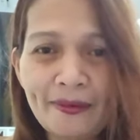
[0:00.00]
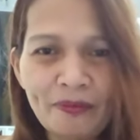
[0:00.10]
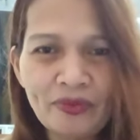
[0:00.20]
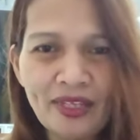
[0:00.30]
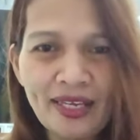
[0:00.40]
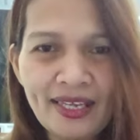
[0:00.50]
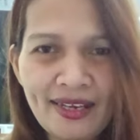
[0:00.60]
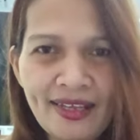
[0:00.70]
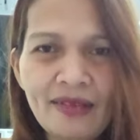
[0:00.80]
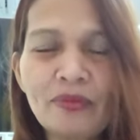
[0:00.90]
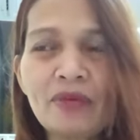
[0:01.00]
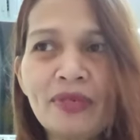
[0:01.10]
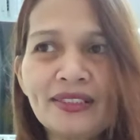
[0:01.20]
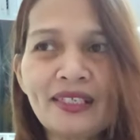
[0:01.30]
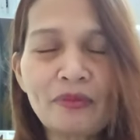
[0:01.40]
nakinig,
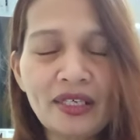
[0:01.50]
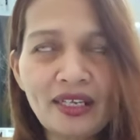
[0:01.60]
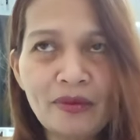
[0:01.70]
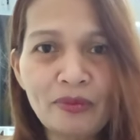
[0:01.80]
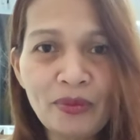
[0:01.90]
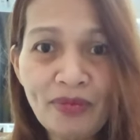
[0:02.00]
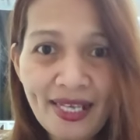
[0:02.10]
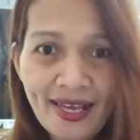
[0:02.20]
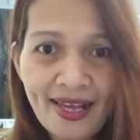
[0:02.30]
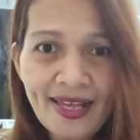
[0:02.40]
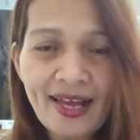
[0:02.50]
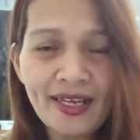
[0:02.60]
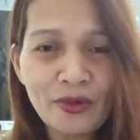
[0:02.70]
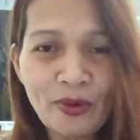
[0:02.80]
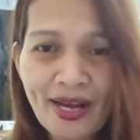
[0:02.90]
magbasa man ng Biblia,
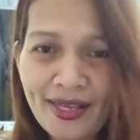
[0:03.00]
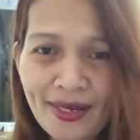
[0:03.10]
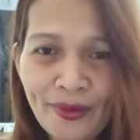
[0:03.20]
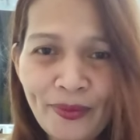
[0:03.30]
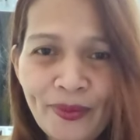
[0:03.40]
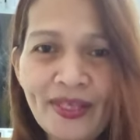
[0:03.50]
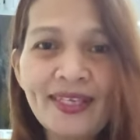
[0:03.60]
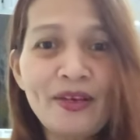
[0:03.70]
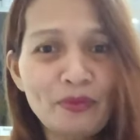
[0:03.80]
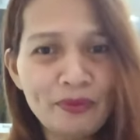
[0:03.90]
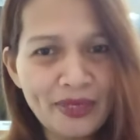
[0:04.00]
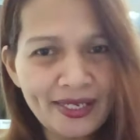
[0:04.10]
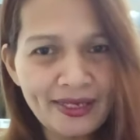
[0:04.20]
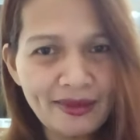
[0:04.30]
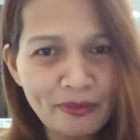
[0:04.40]
araw-araw,
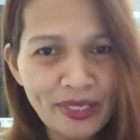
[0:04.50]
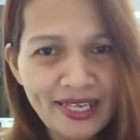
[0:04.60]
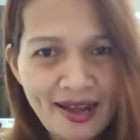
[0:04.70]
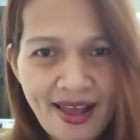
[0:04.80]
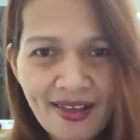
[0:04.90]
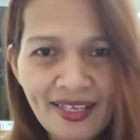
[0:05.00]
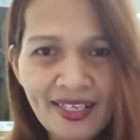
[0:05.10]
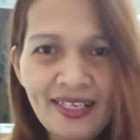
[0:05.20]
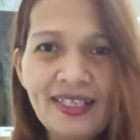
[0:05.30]
magmanalangin,